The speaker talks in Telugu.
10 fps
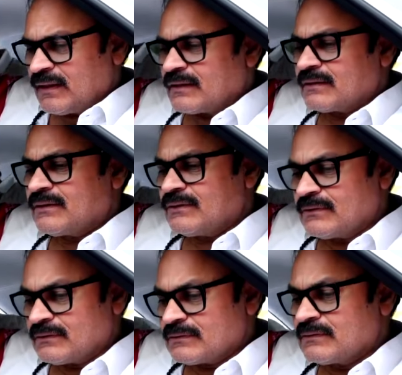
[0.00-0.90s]
అందులో
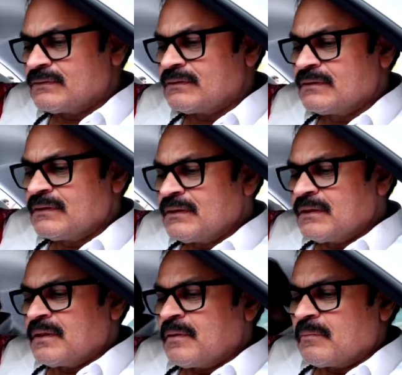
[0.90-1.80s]

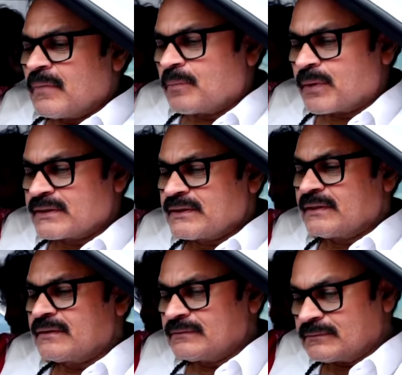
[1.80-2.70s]
మా
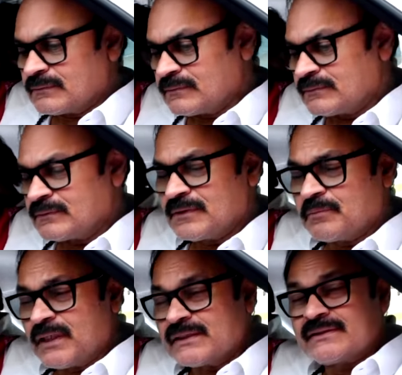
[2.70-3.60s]
ప్రెసిడెంట్
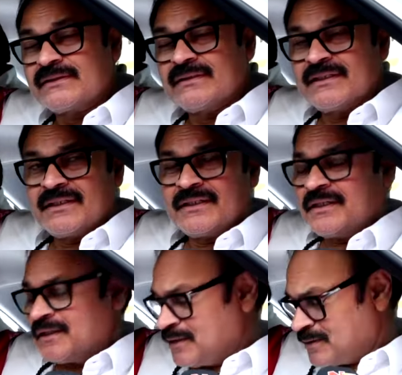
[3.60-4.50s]
ప్లస్
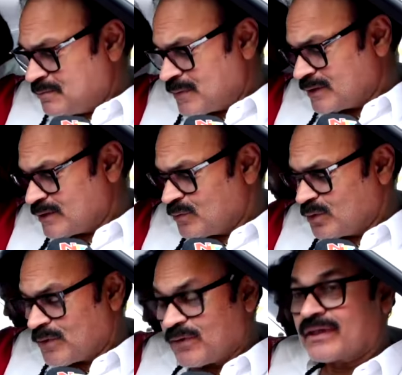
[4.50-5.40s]
మా తమ్ముడు
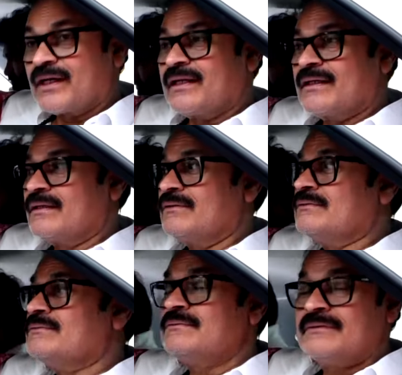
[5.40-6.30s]
పవన్ కళ్యాణ్ గారు
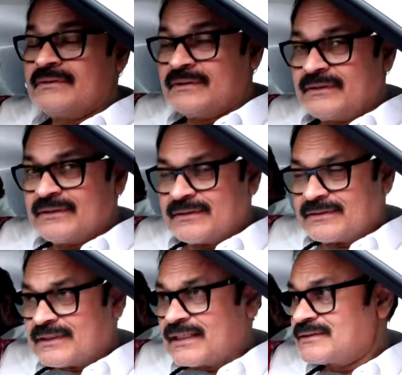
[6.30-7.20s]

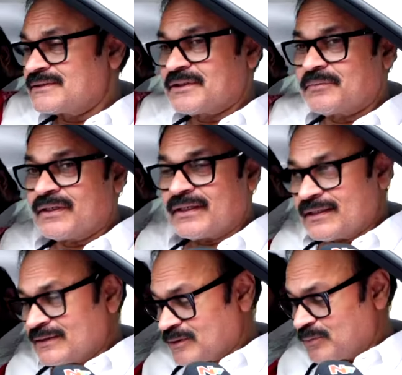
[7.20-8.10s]
శాసనసభ
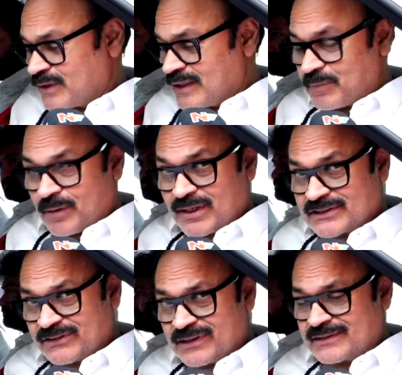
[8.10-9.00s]
సభ్యుడిగా ప్రమాణ
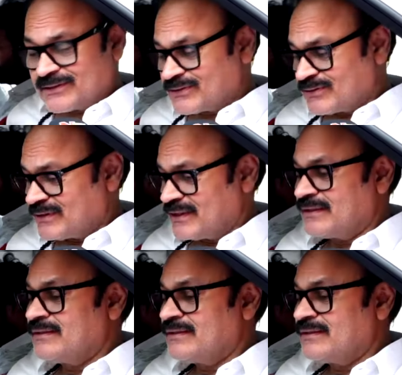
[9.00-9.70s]
స్వీకారం చేస్తుంటే